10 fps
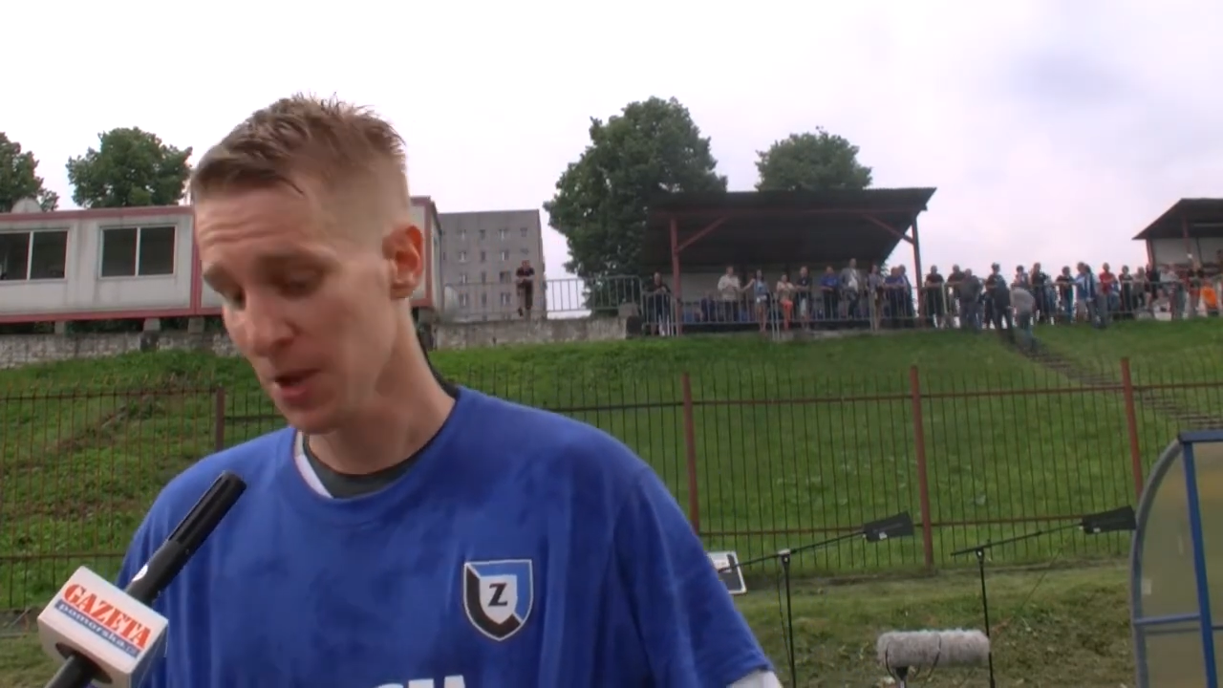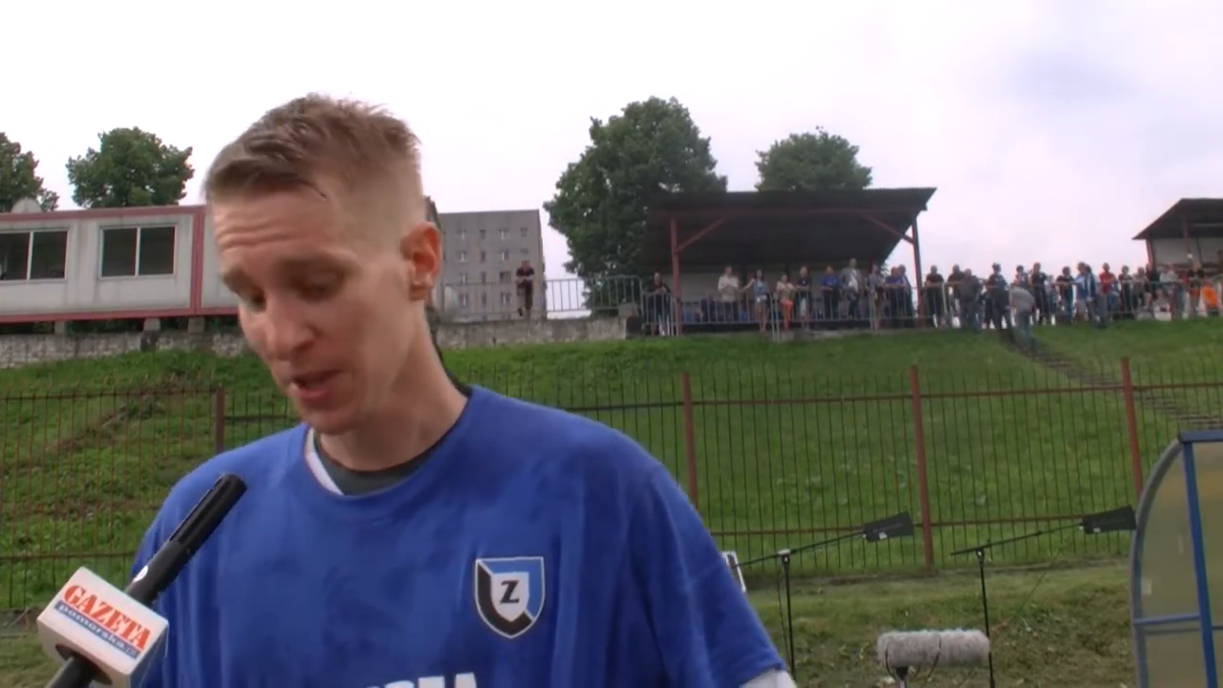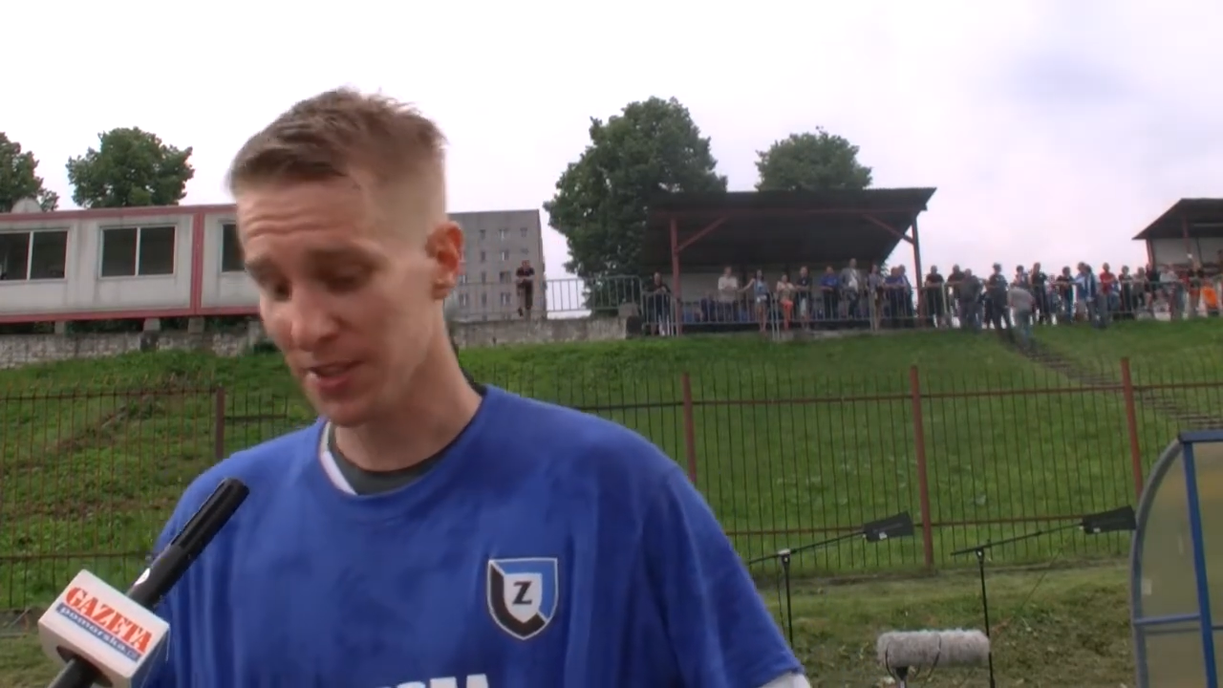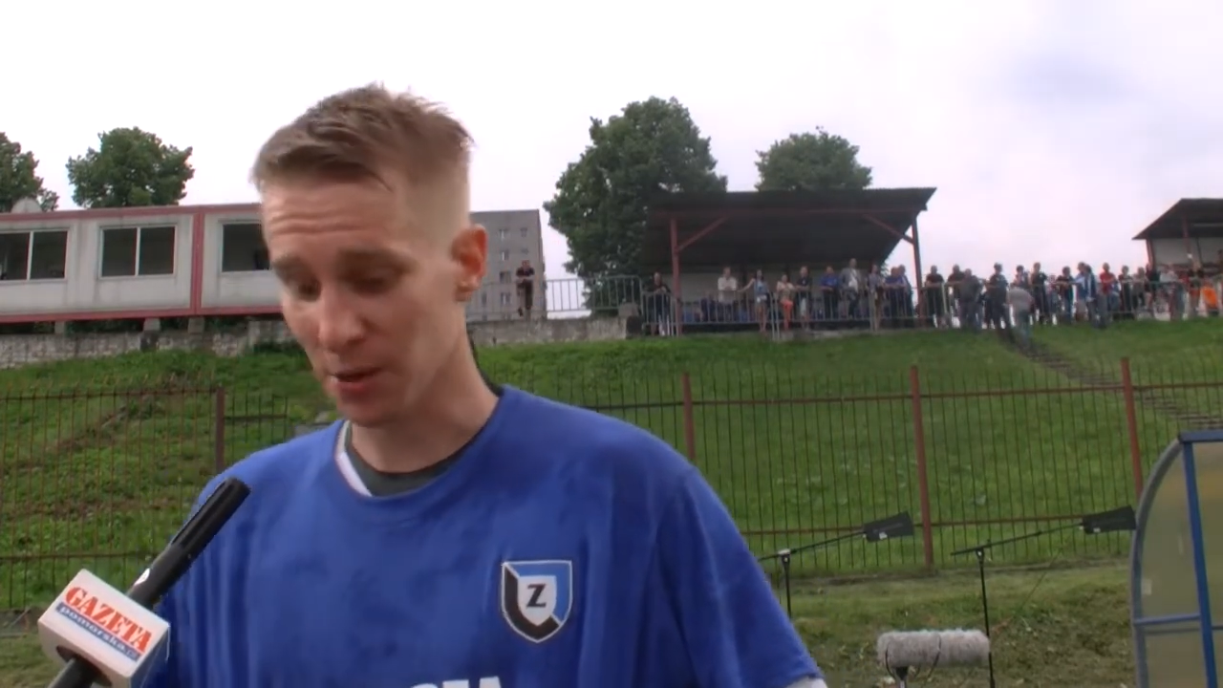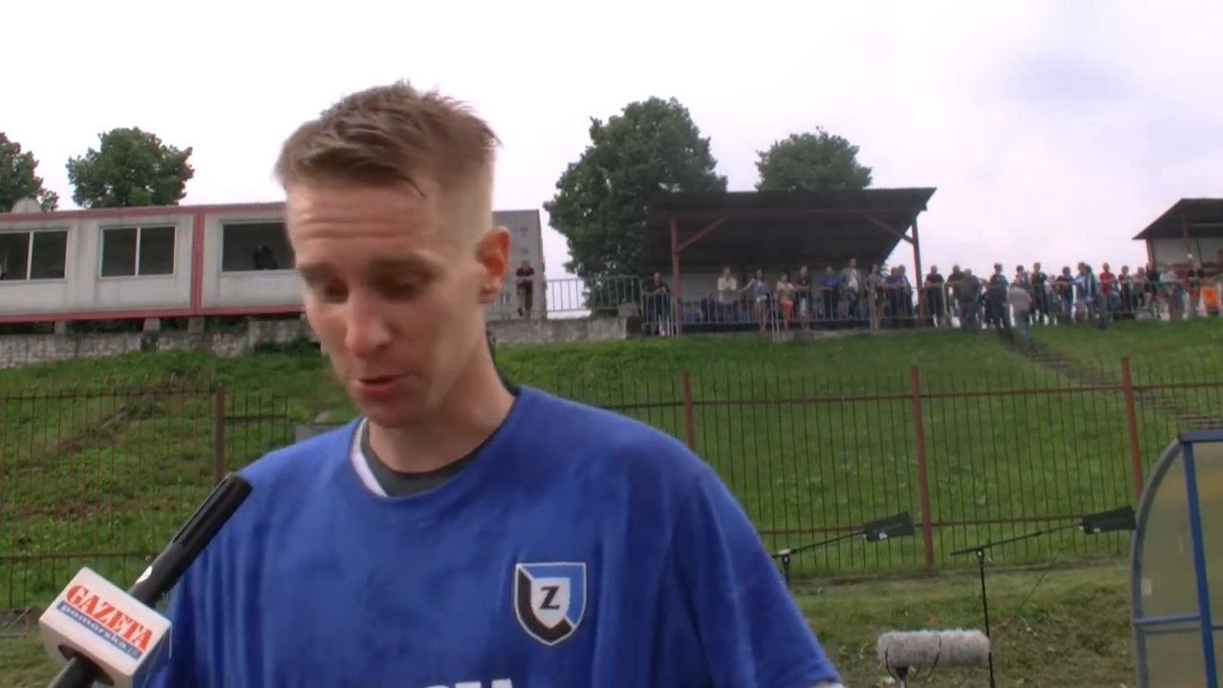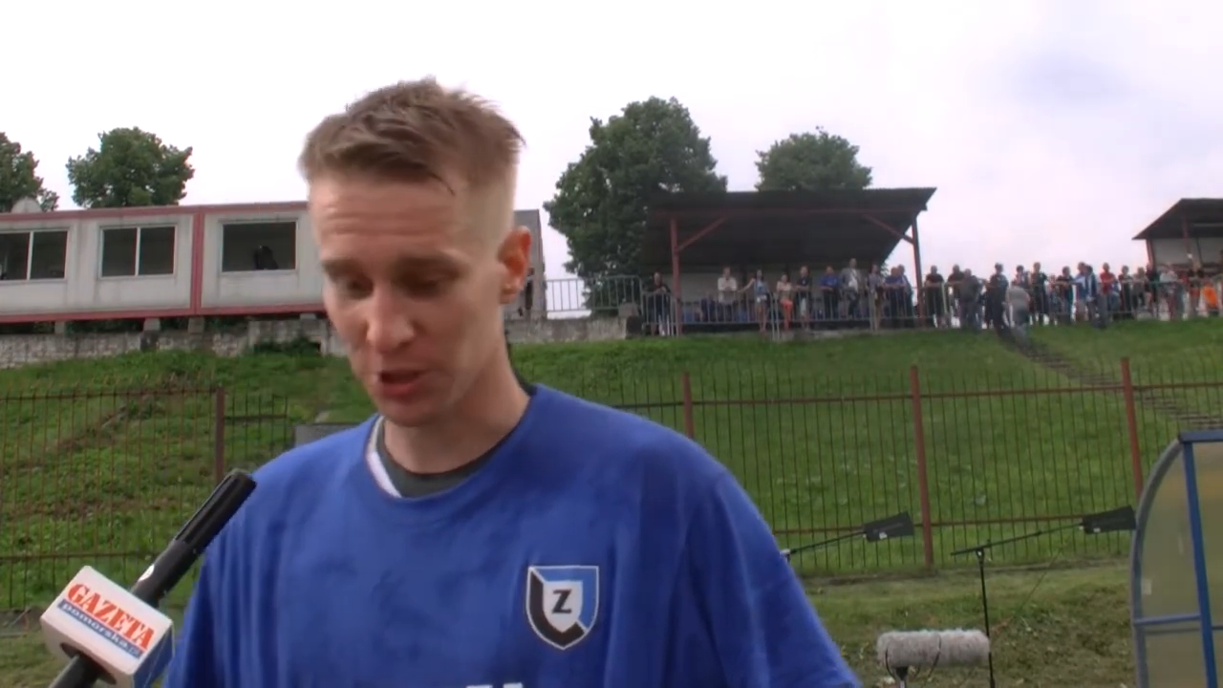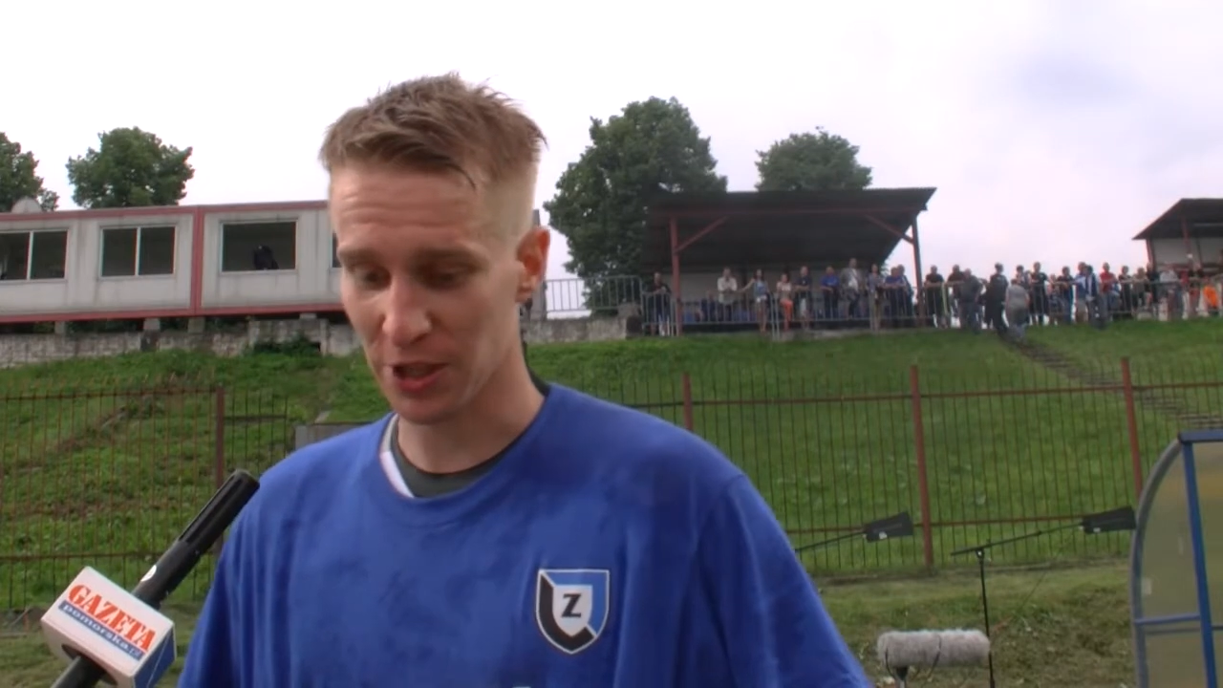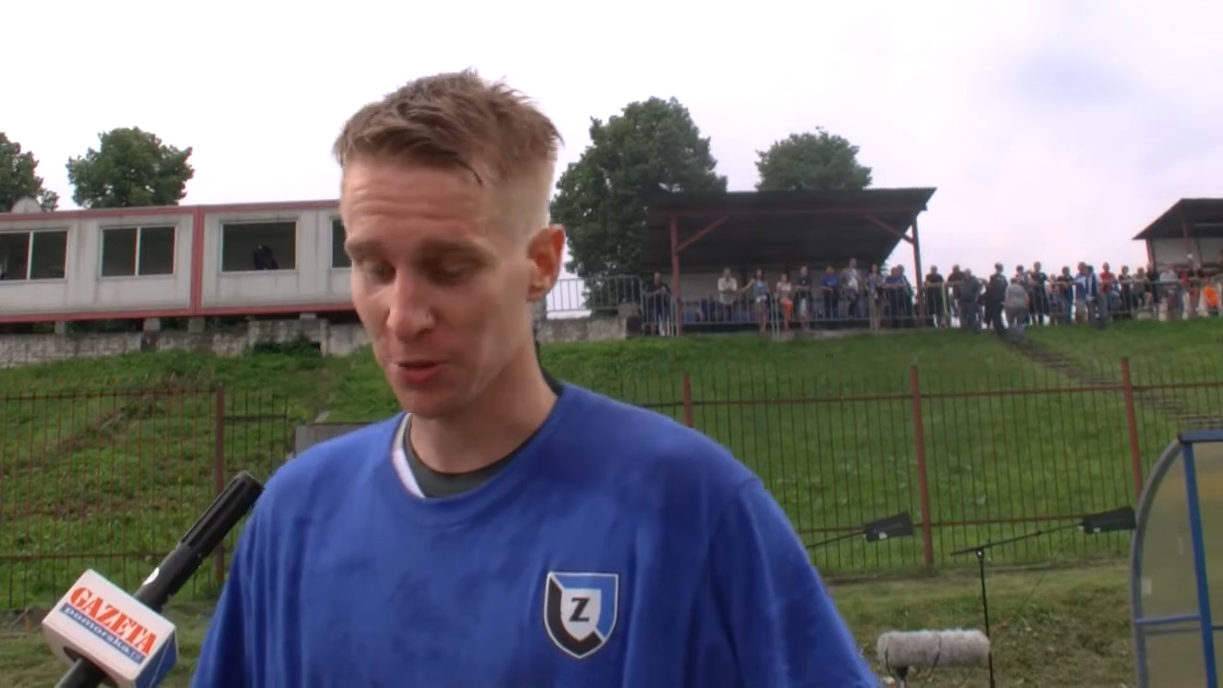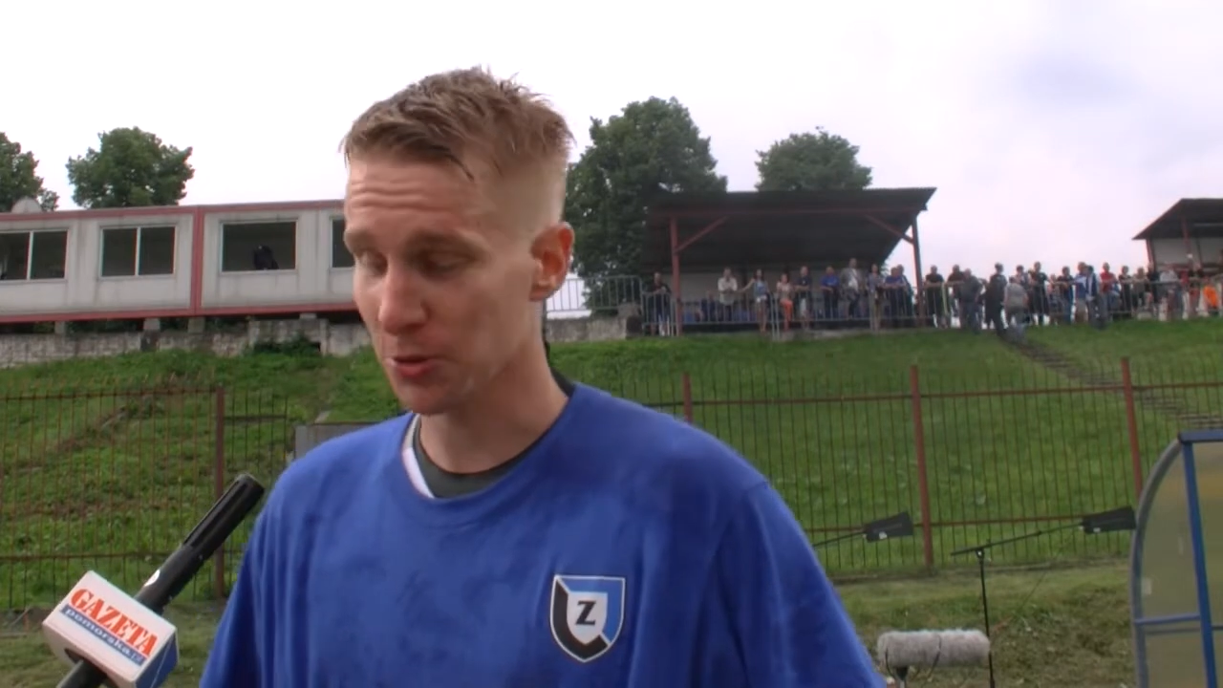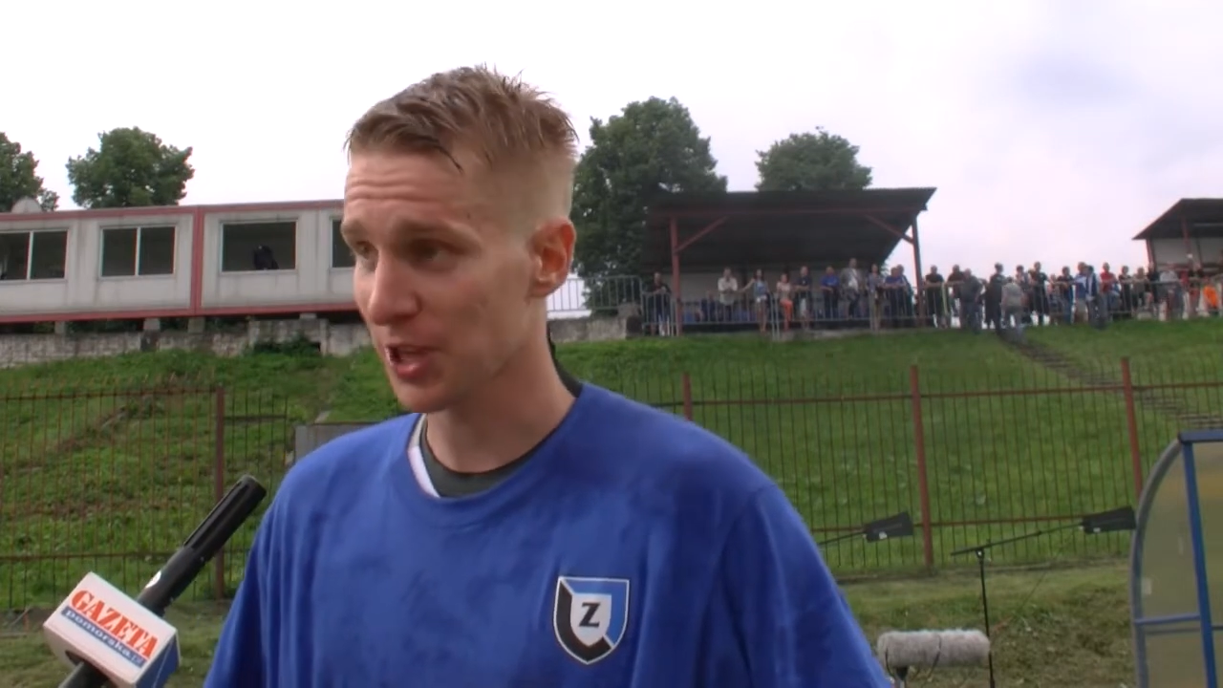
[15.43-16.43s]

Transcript: całość jako,